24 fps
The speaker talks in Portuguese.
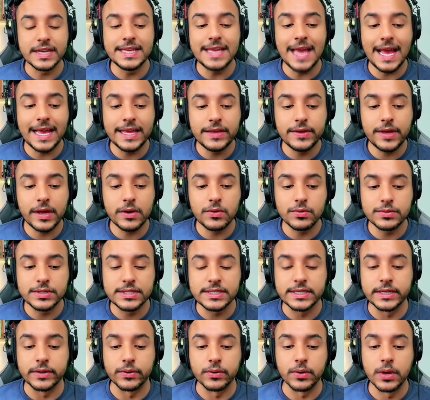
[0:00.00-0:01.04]
E aí o que
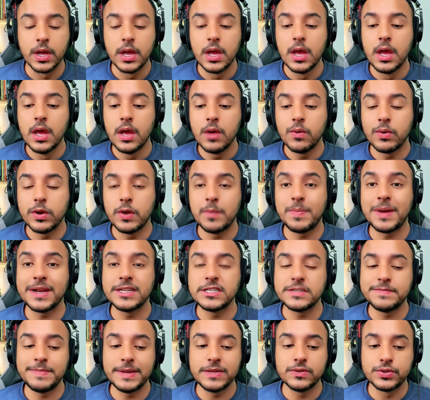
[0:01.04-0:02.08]
aconteceu? Quando eu
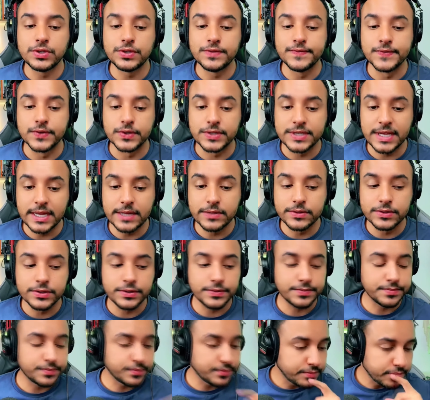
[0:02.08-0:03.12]
participei do Silvio
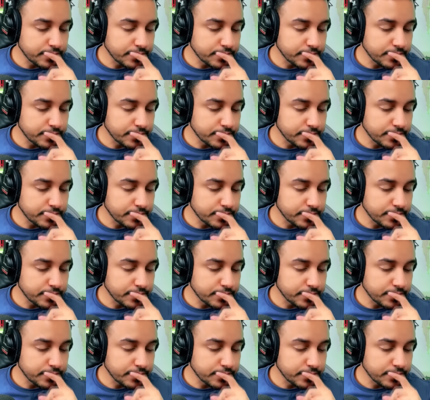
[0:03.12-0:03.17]
Santos,